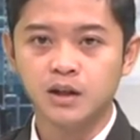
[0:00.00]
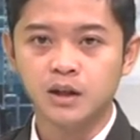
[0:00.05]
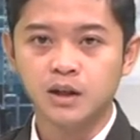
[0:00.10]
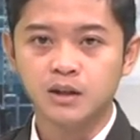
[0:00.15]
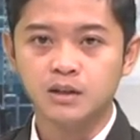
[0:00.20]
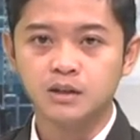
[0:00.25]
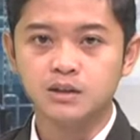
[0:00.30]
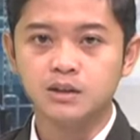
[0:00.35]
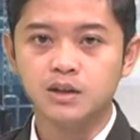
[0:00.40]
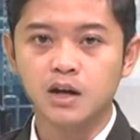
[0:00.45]

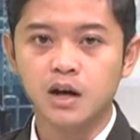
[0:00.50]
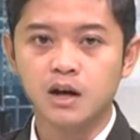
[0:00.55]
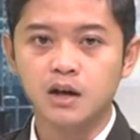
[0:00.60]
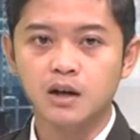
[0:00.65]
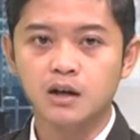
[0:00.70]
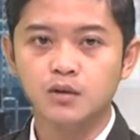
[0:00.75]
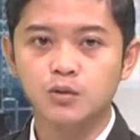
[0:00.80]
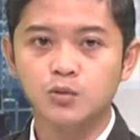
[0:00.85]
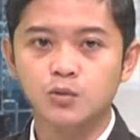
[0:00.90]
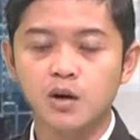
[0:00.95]

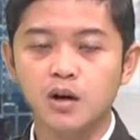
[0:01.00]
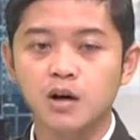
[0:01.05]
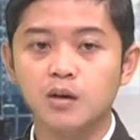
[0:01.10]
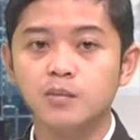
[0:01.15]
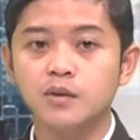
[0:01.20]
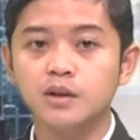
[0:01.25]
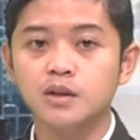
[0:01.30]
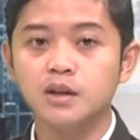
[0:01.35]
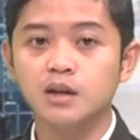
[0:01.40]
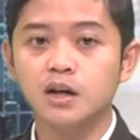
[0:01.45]
disediakan kurang
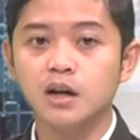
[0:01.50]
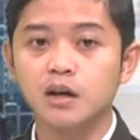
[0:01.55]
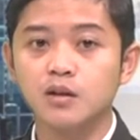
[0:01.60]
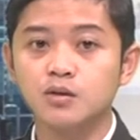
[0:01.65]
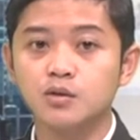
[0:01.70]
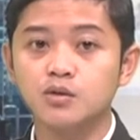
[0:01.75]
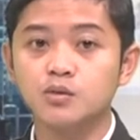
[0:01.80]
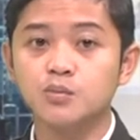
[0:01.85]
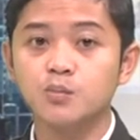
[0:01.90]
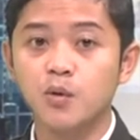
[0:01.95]
lebih
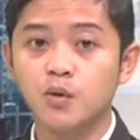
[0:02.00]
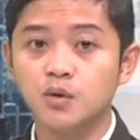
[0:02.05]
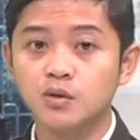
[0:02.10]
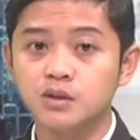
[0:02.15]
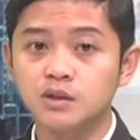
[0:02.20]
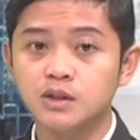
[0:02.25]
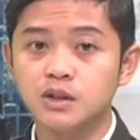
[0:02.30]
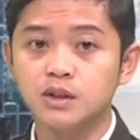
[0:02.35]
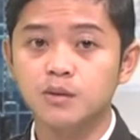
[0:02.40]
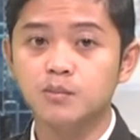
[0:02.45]
300
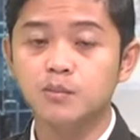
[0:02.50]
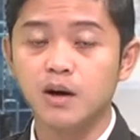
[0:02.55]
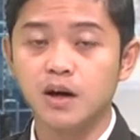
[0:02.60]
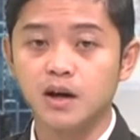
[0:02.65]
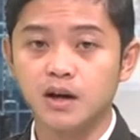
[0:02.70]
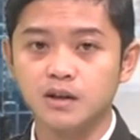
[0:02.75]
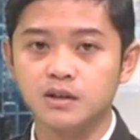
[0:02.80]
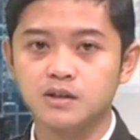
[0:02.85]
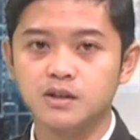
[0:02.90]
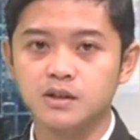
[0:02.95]
porsi
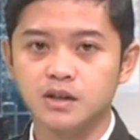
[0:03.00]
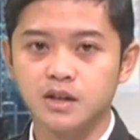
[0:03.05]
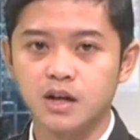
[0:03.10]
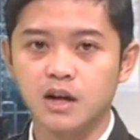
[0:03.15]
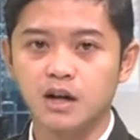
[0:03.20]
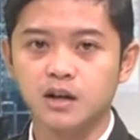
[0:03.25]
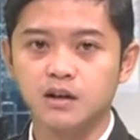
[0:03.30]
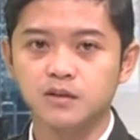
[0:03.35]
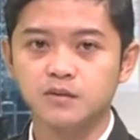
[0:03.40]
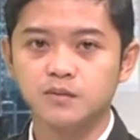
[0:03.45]
makan
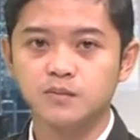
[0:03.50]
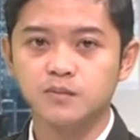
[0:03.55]
siang.